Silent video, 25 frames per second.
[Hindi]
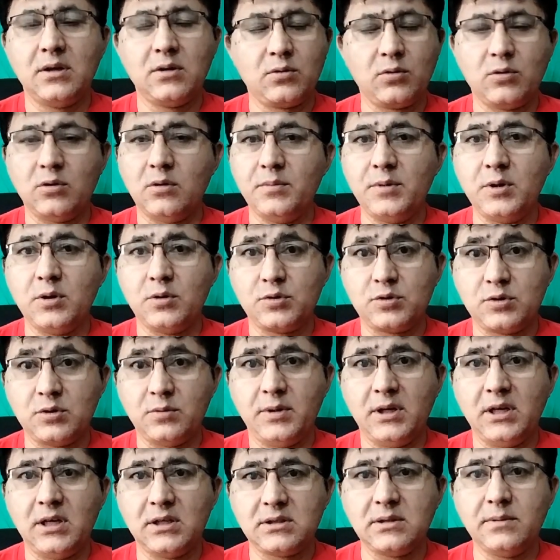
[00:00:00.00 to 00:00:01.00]
कौमी और
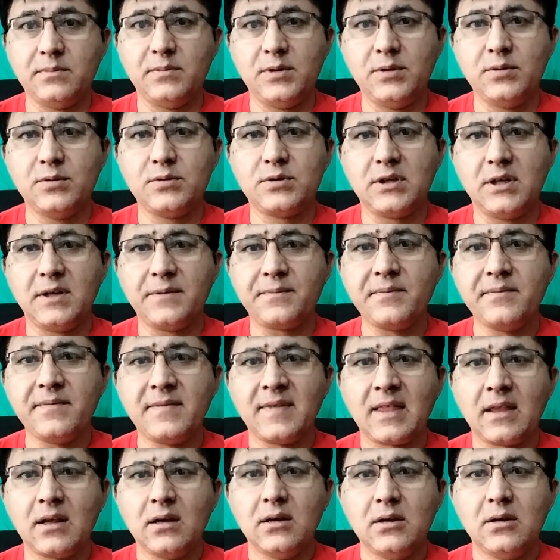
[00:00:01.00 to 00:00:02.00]
सूबाई असम्बलियों से
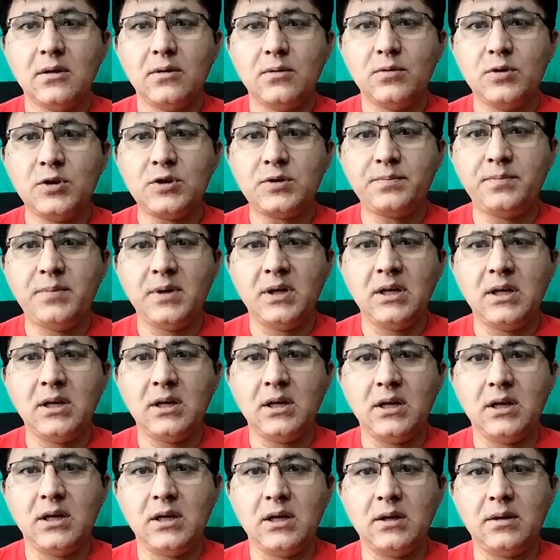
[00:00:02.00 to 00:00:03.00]
उस
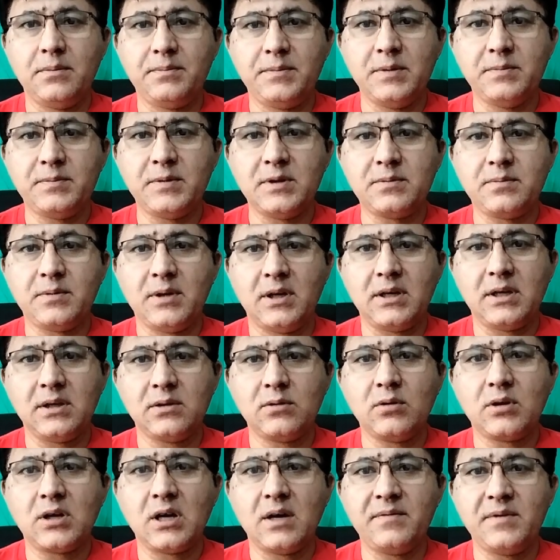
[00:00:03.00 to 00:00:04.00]
पर पीपल्स पार्टी
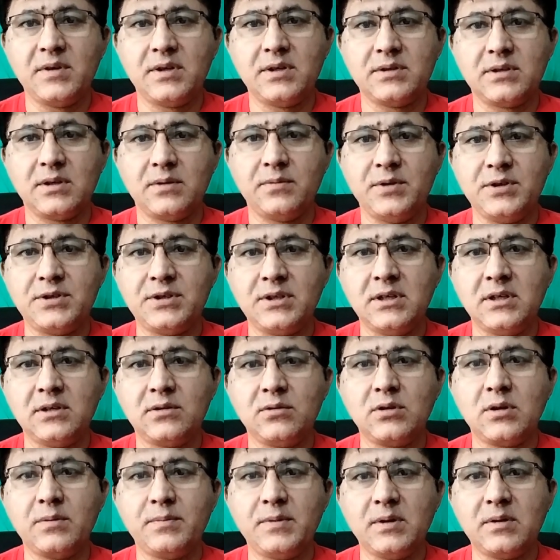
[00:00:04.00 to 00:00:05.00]
को काफ़ी रिजर्वेशन है
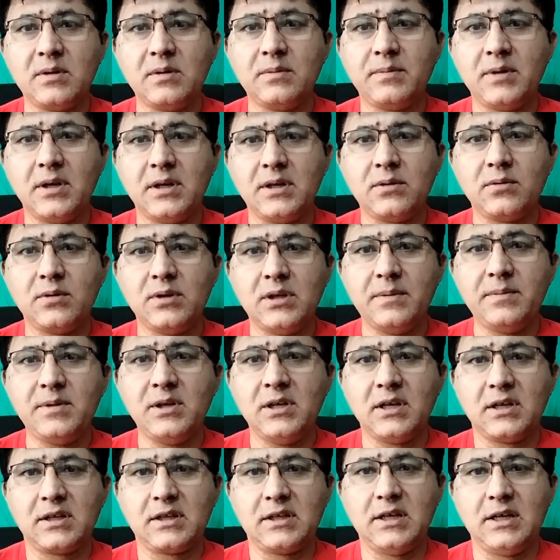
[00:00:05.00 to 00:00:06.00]
क्योंकि पीपल्स पार्टी को ये
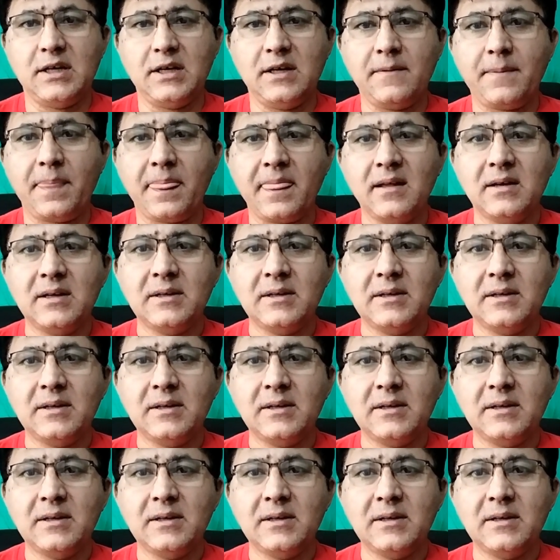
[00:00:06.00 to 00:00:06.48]
भी लगता है